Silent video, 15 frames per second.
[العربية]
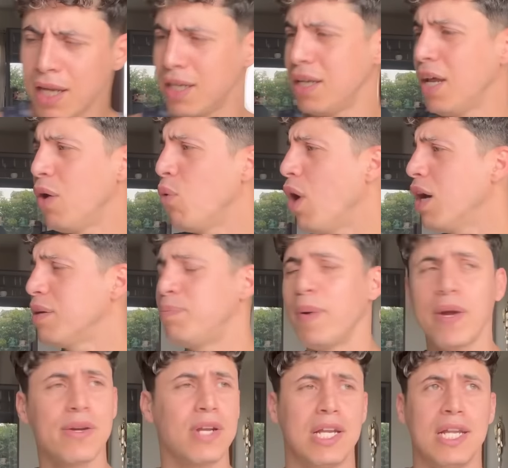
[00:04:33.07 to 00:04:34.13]
الله
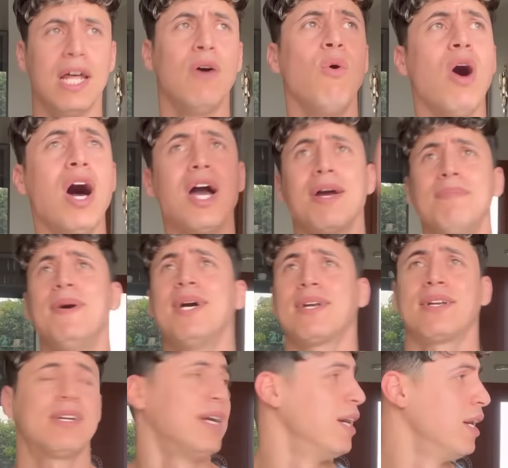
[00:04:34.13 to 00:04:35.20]
اكبر الله اكبر